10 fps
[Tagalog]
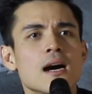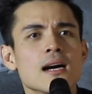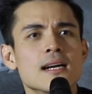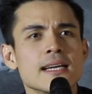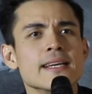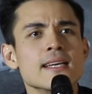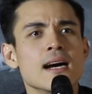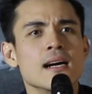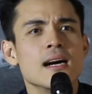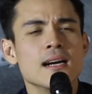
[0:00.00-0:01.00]
ang galing
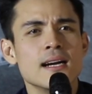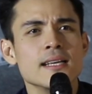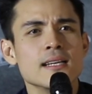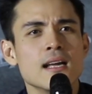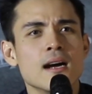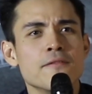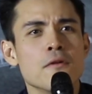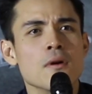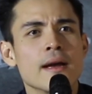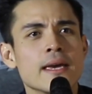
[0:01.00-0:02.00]
lang, ang galing lang
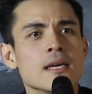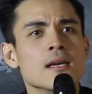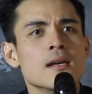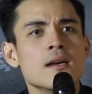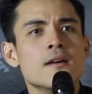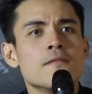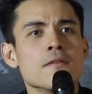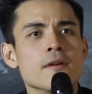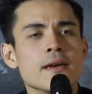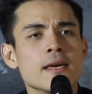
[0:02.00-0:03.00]
for a
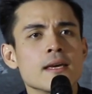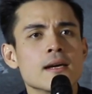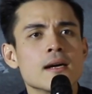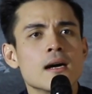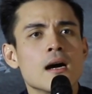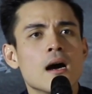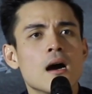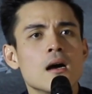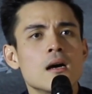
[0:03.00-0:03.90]
for a uh,